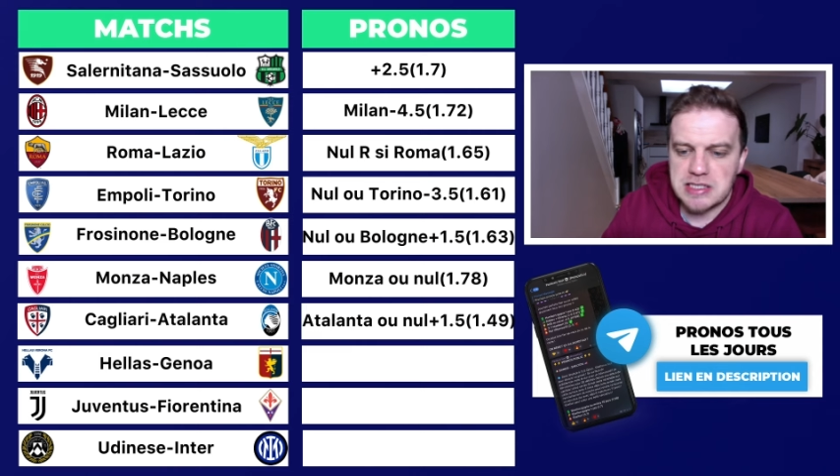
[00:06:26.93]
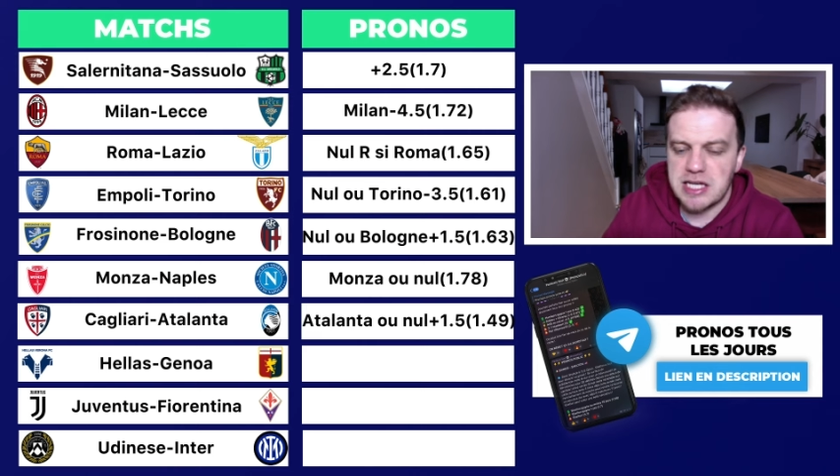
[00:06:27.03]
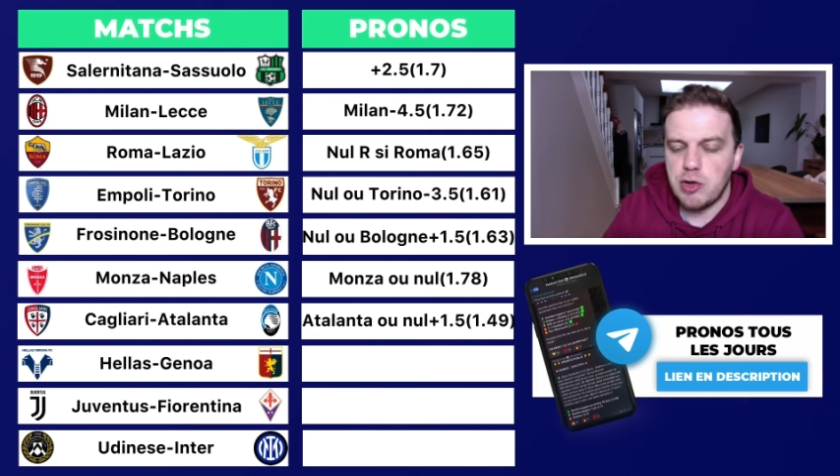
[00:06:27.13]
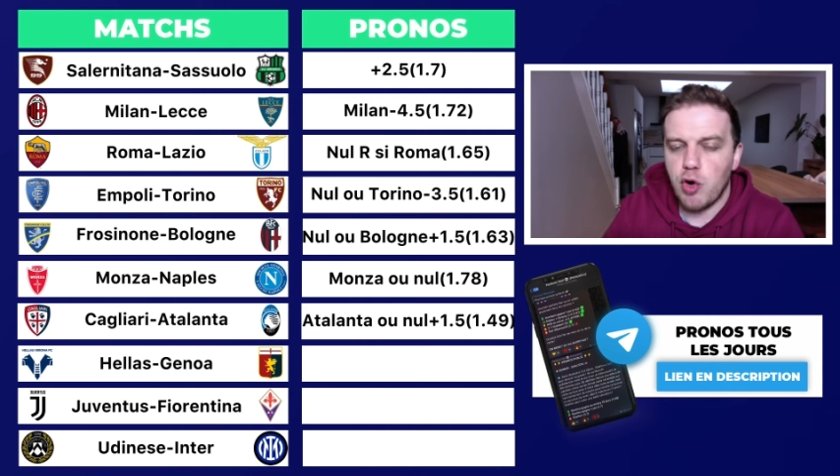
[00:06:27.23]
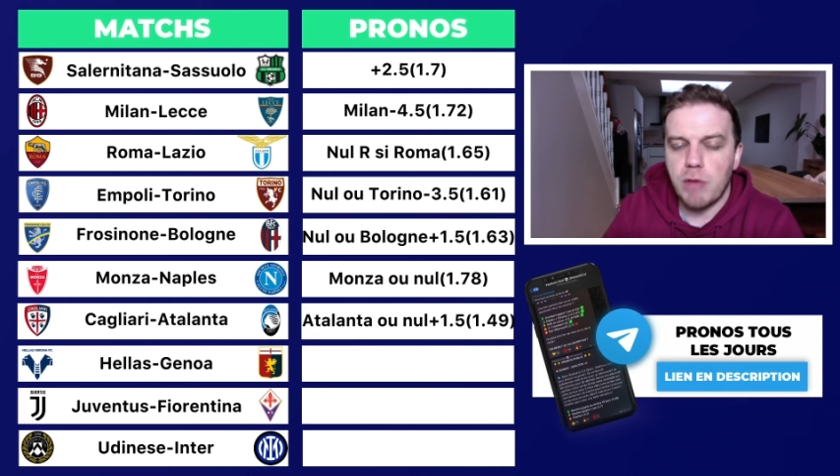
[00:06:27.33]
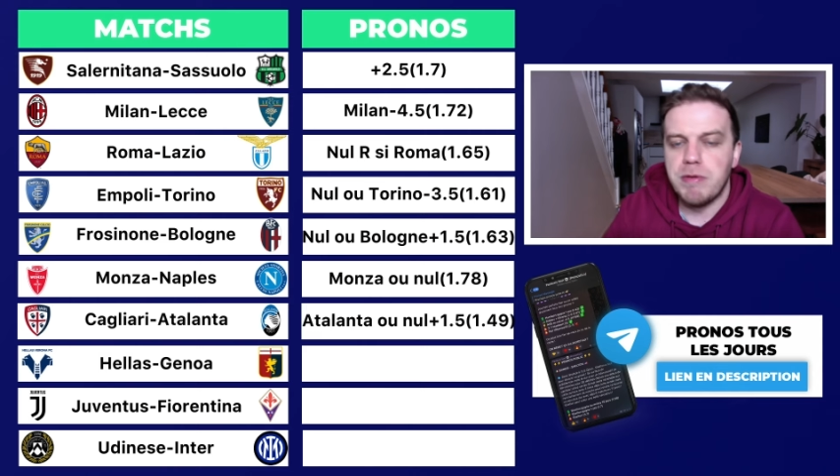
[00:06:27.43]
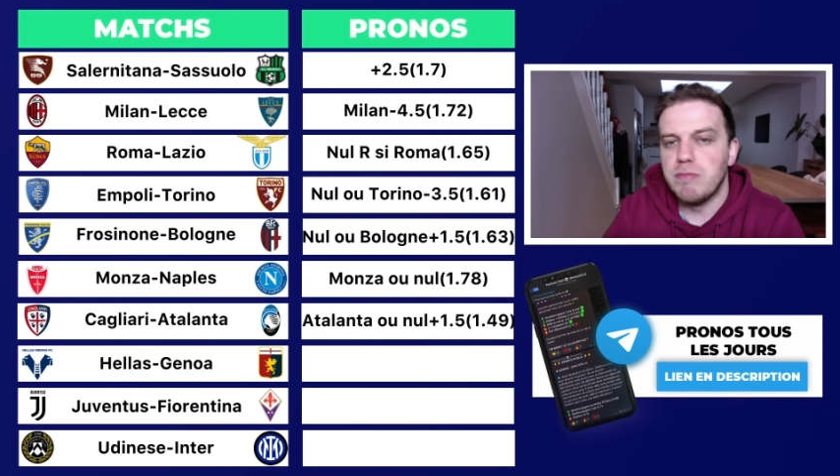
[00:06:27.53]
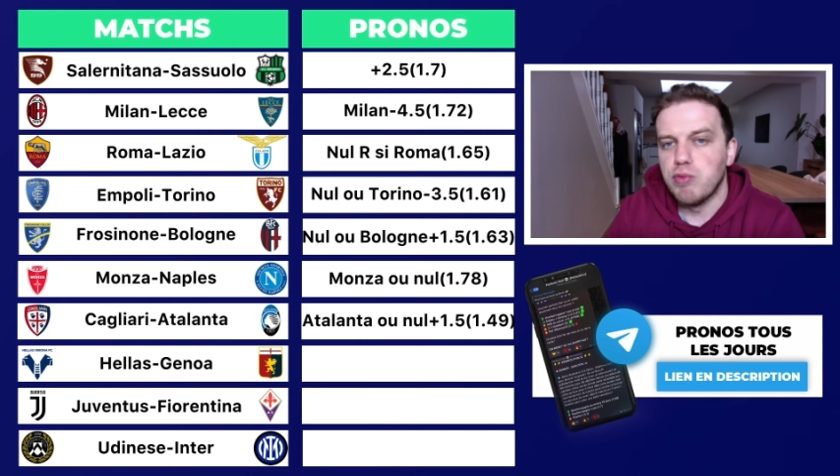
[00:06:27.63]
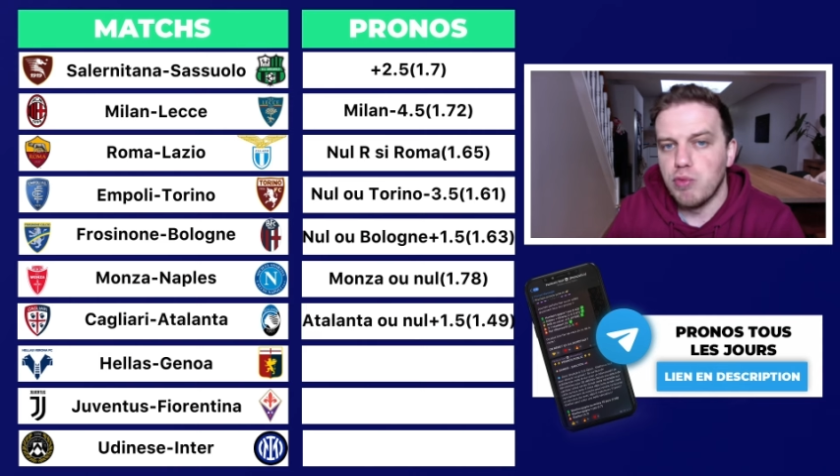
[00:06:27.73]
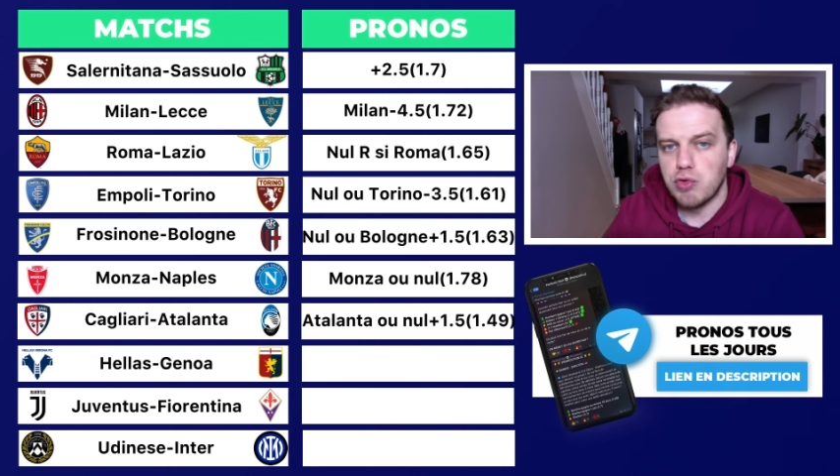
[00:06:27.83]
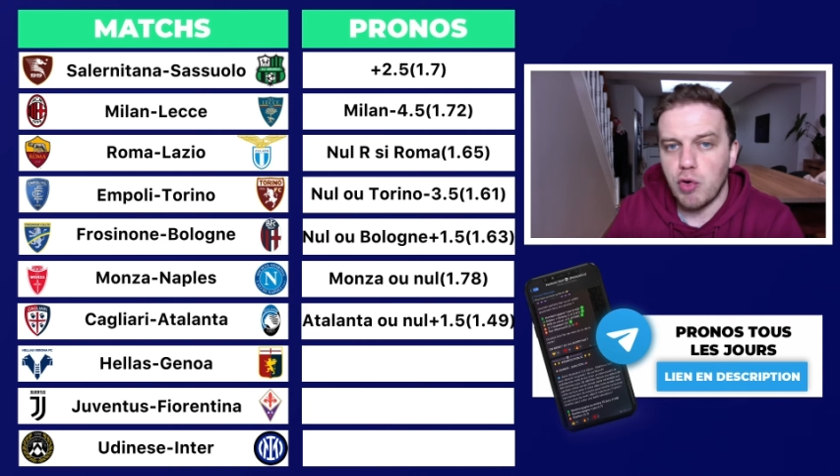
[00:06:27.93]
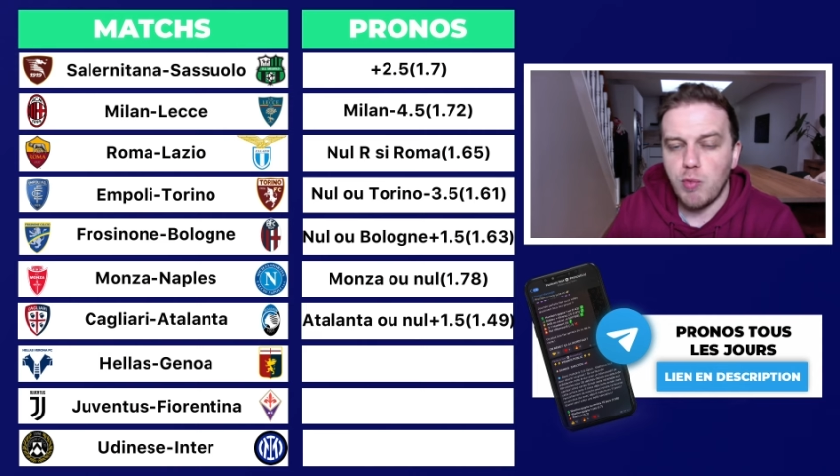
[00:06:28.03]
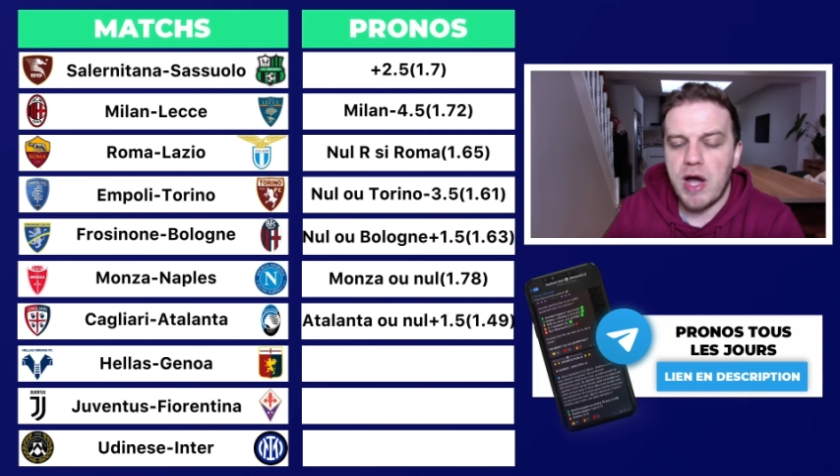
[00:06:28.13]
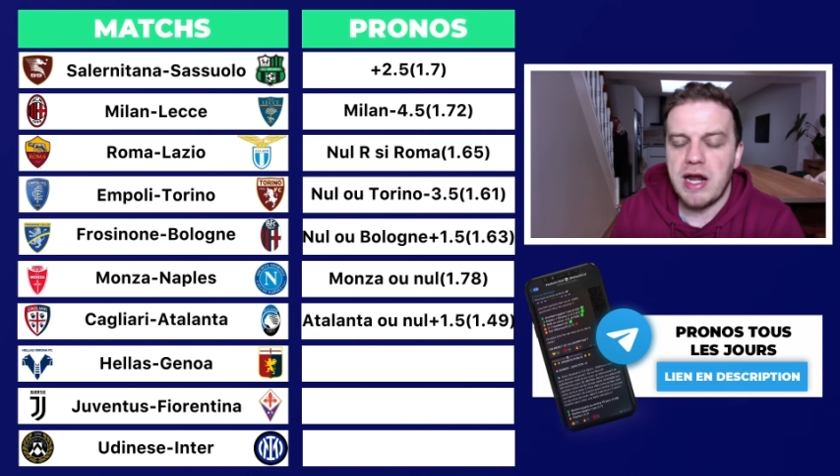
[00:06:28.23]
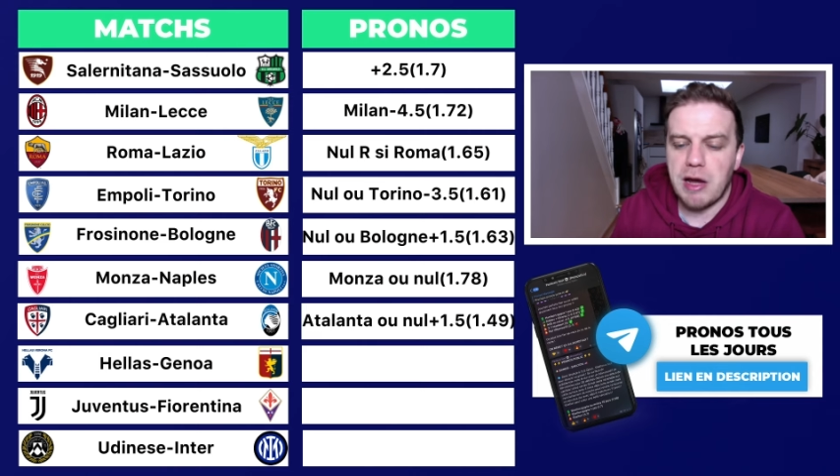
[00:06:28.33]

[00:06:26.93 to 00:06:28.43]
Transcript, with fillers: C'est vrai que l'Europe est beaucoup trop loin,